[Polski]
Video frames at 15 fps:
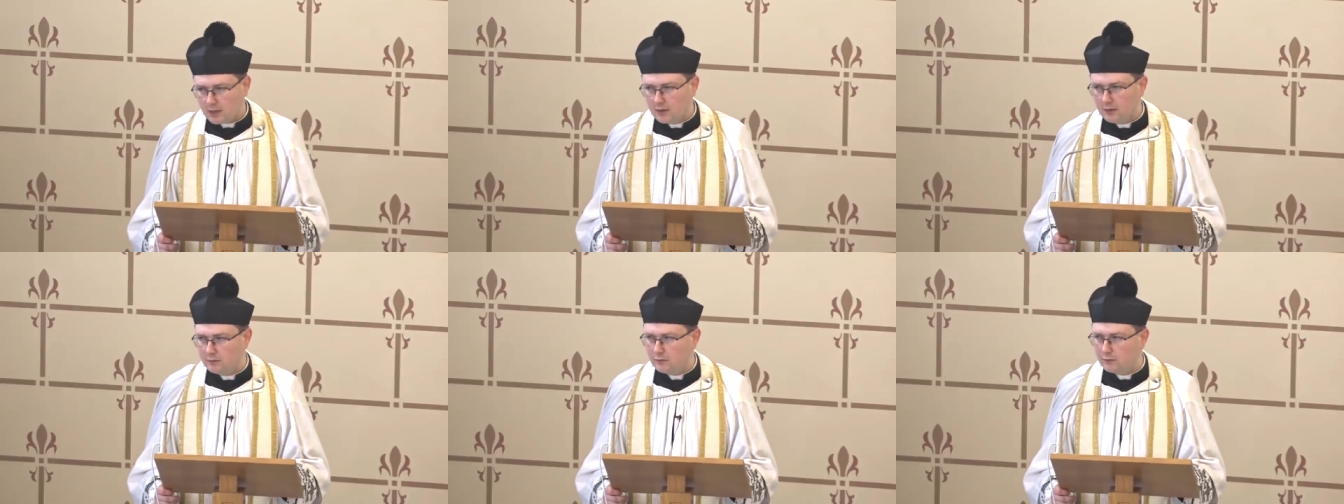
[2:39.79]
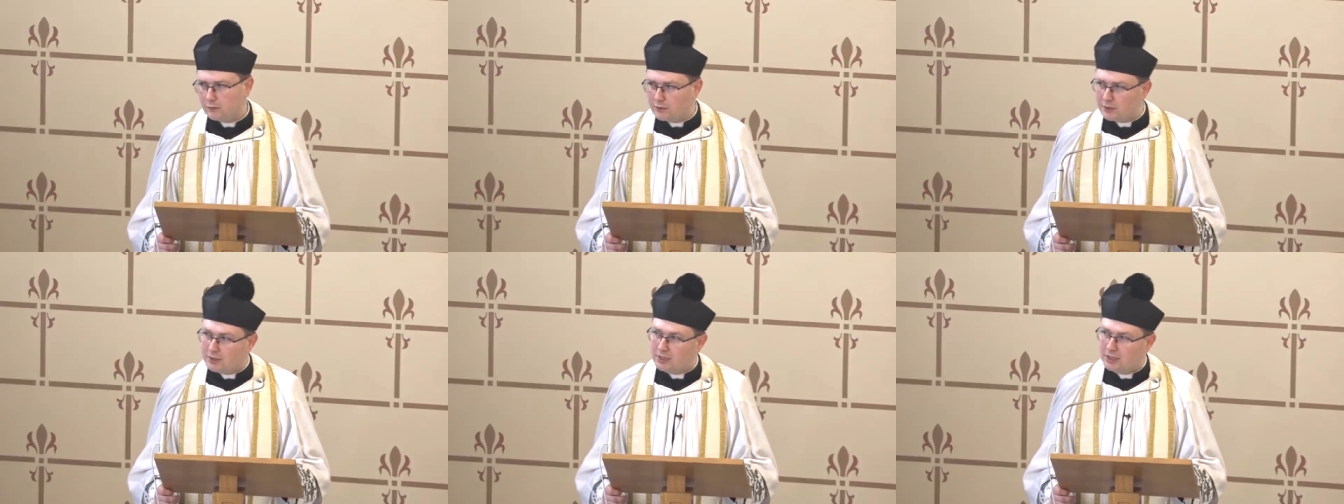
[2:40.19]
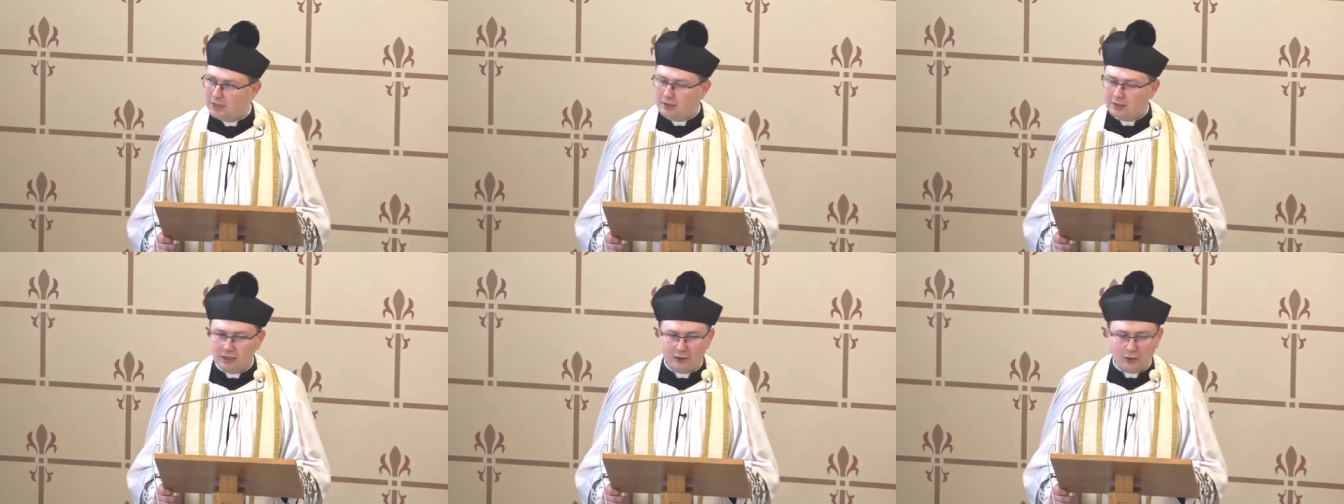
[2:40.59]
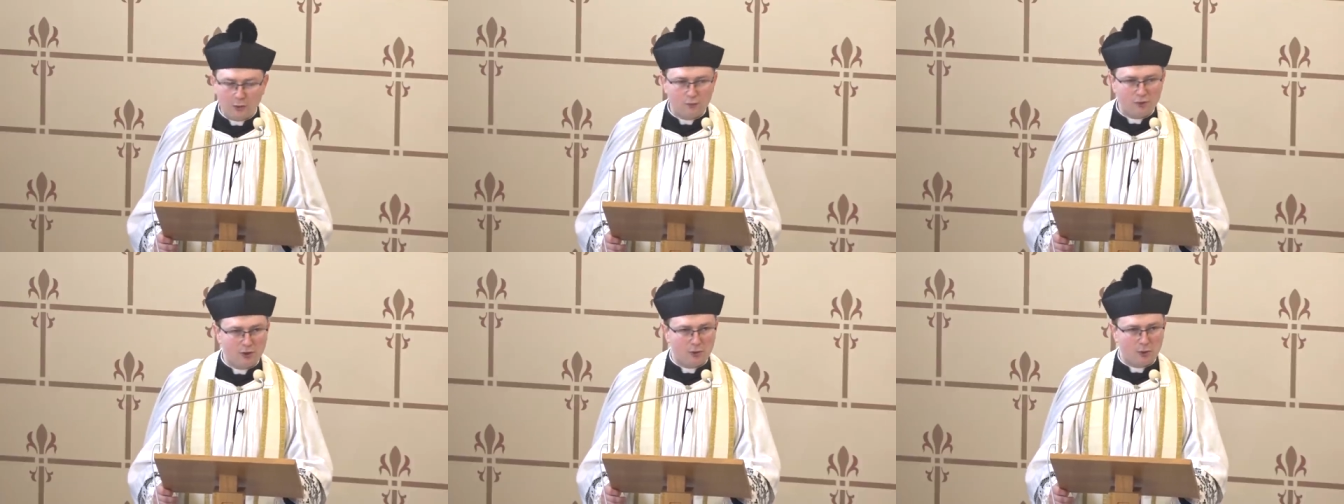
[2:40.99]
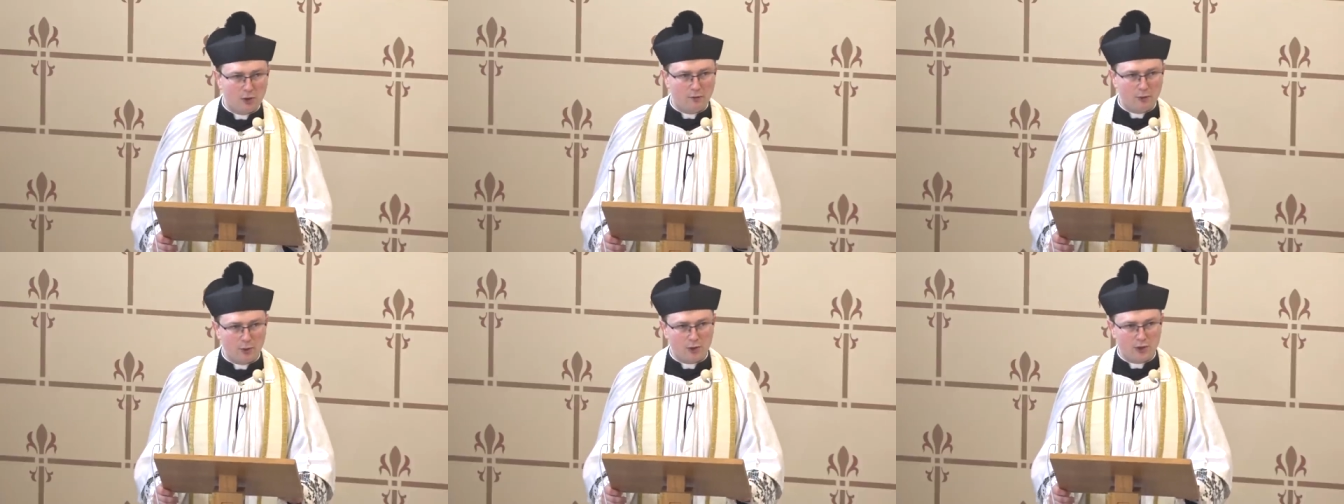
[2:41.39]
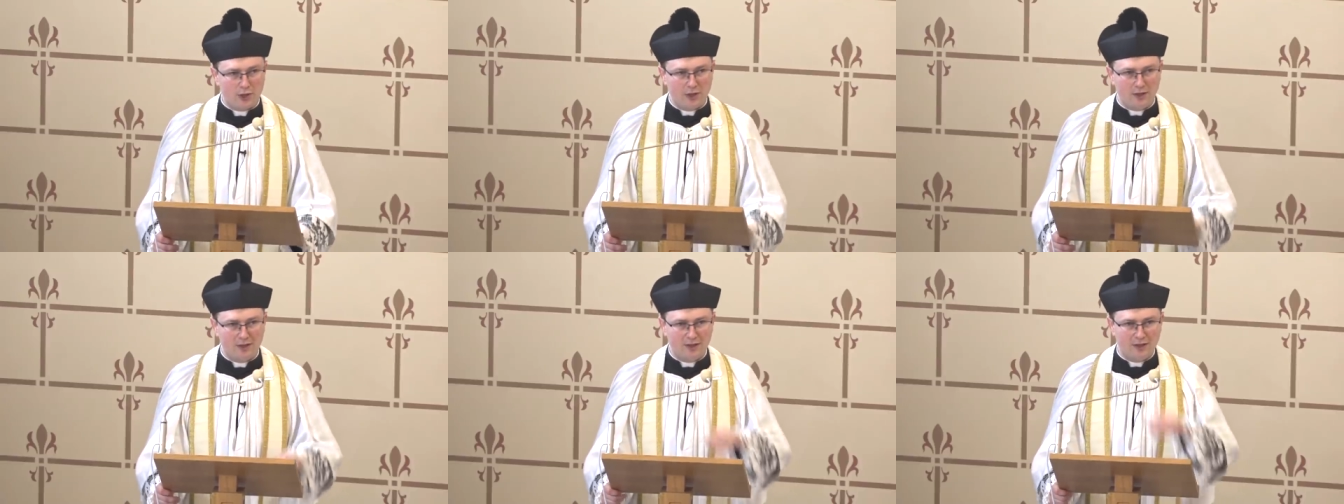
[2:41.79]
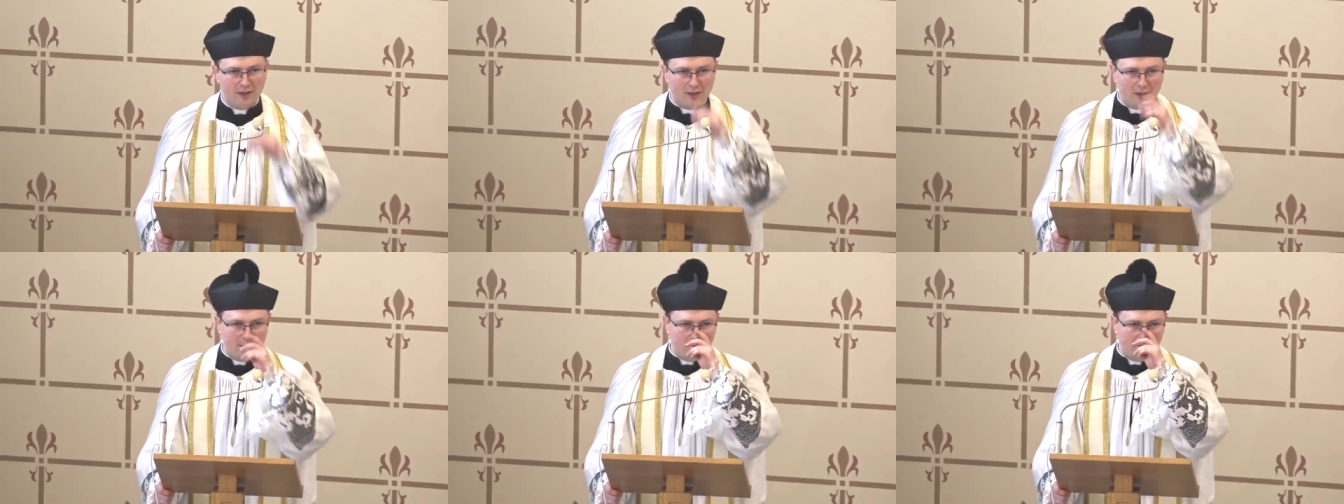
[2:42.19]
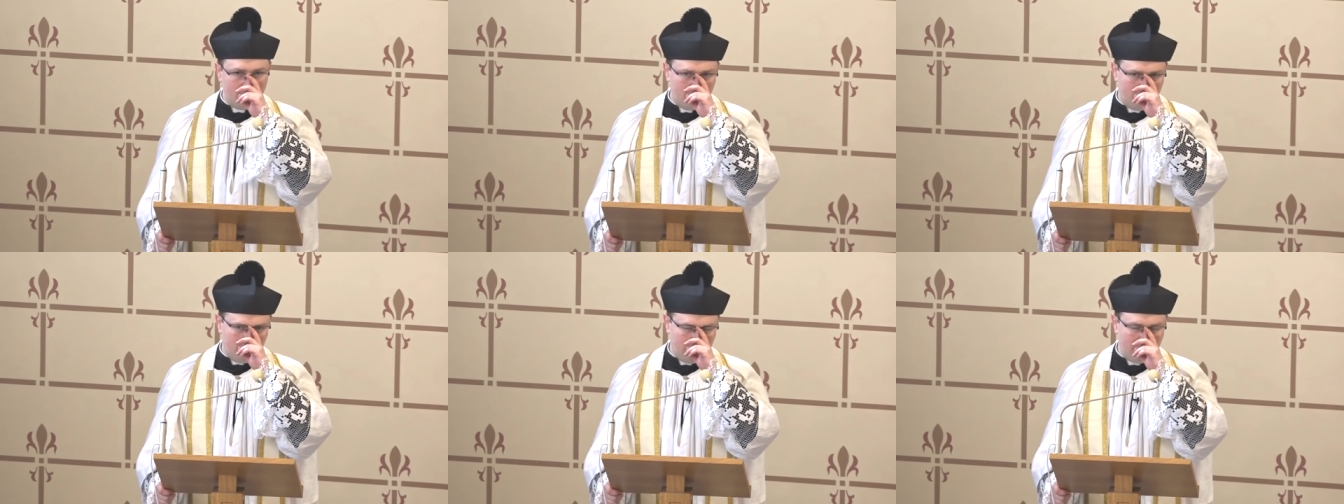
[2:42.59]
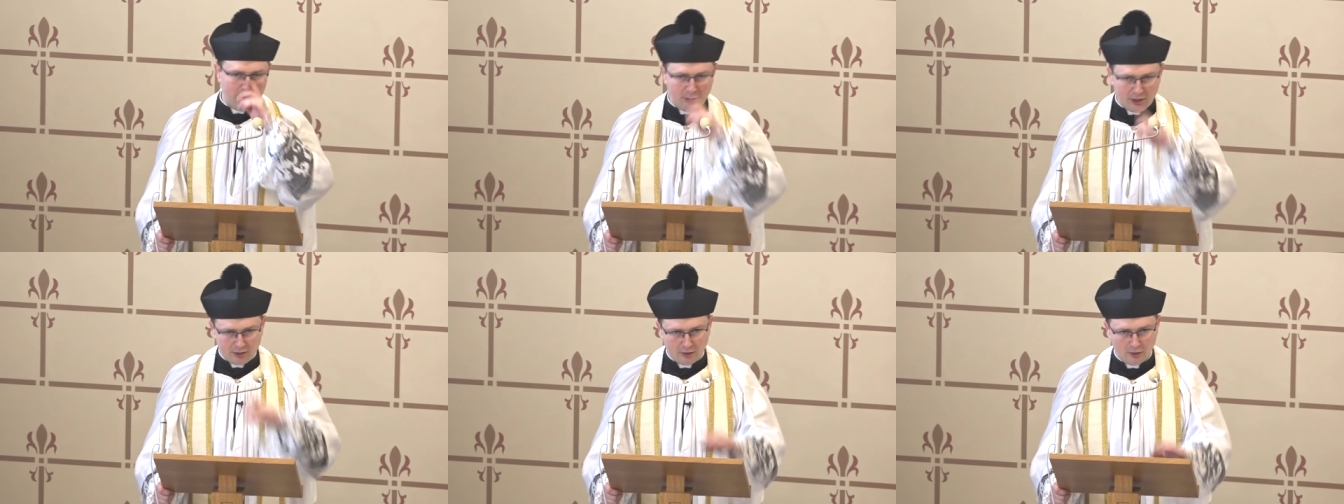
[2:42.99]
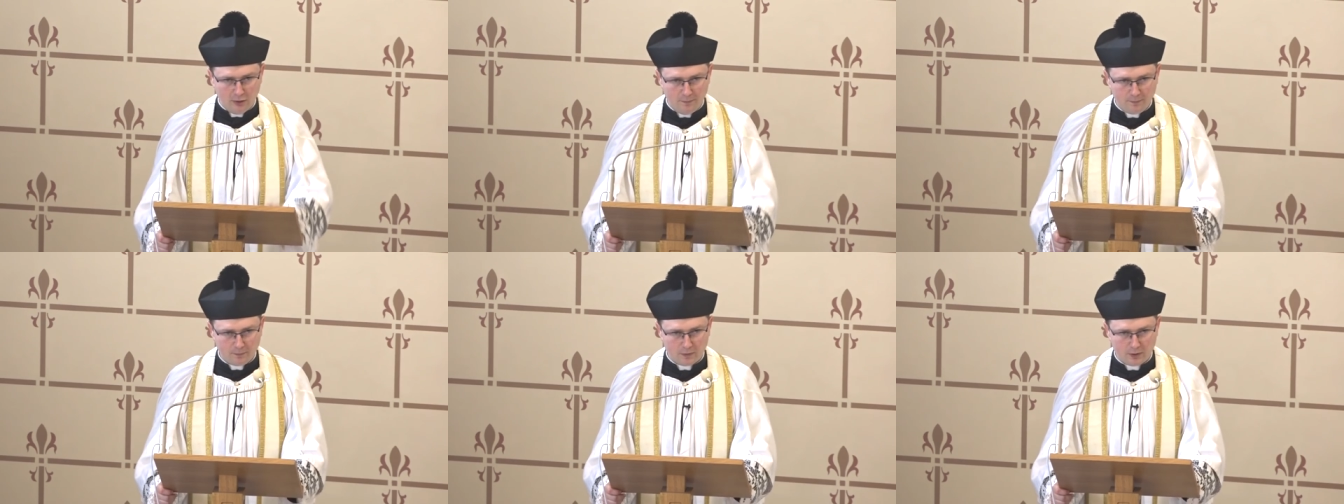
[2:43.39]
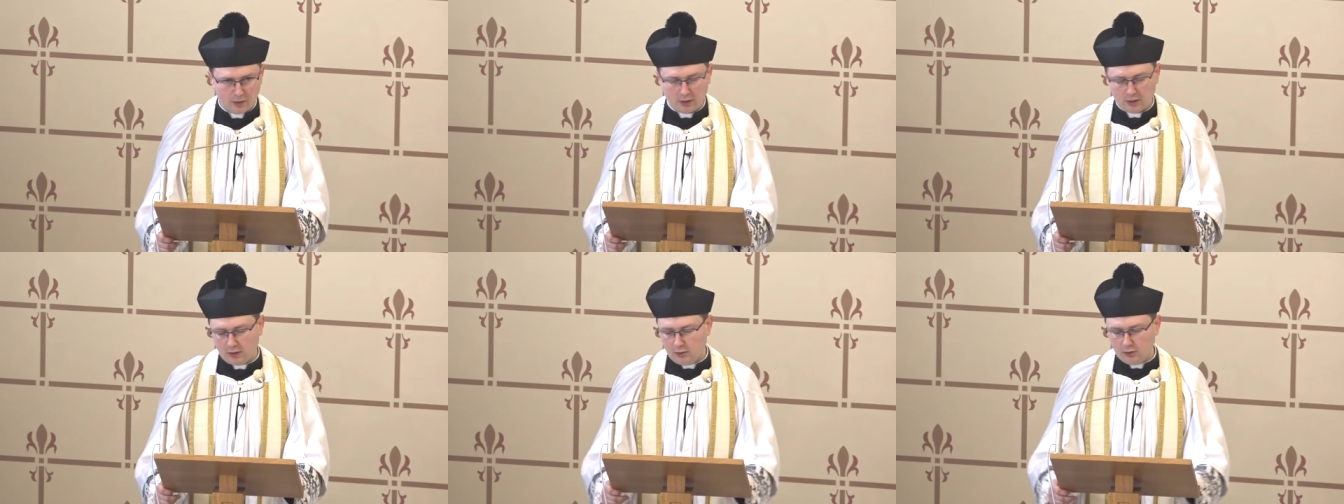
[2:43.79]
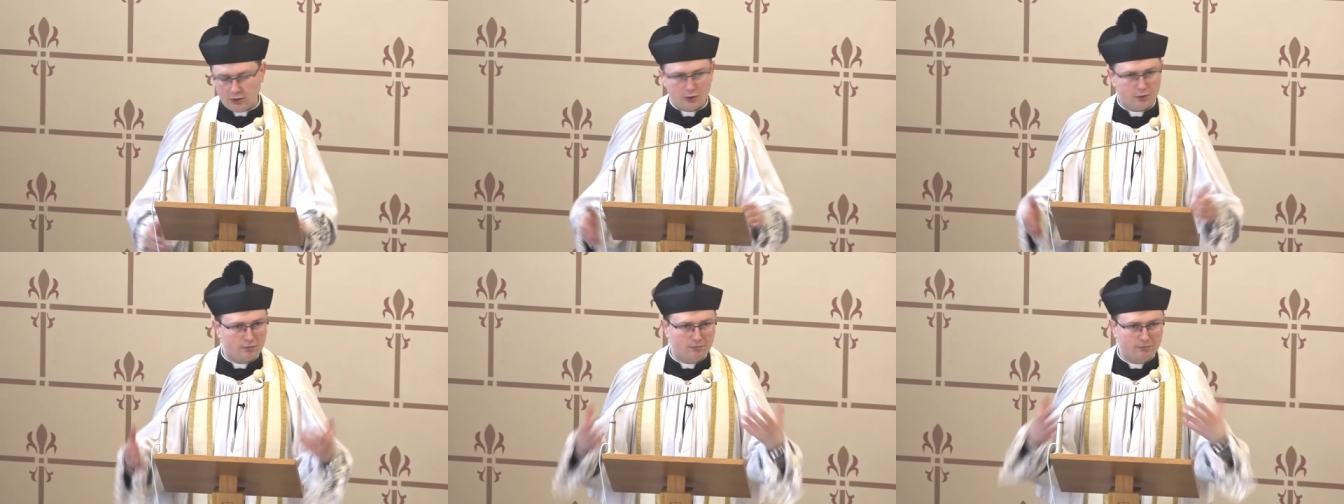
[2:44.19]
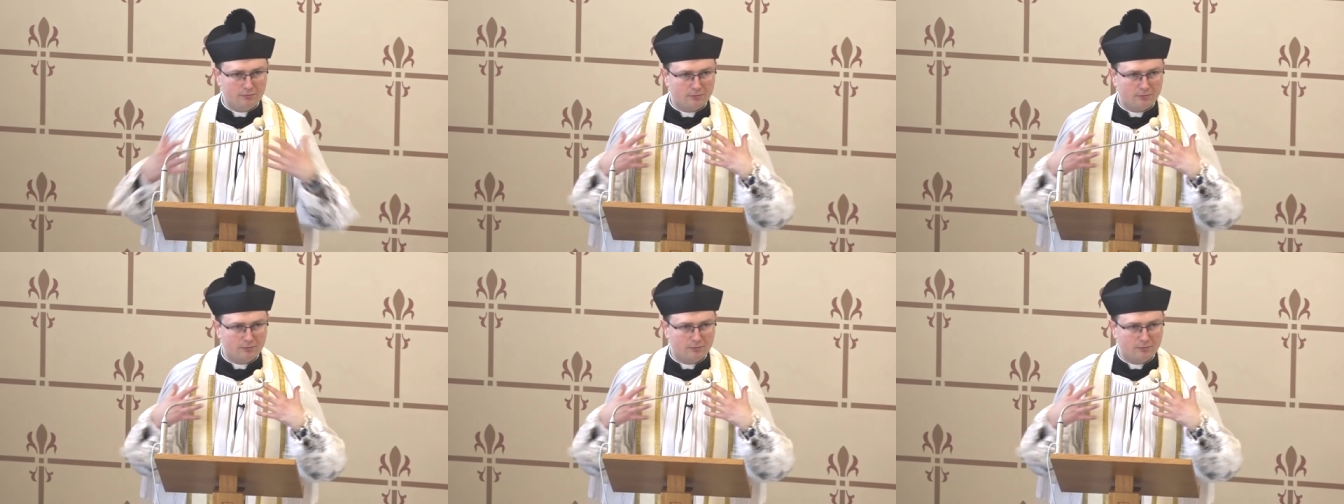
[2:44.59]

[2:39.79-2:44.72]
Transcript: e, w tej nowszej duchowości nie ma tego. Dlatego też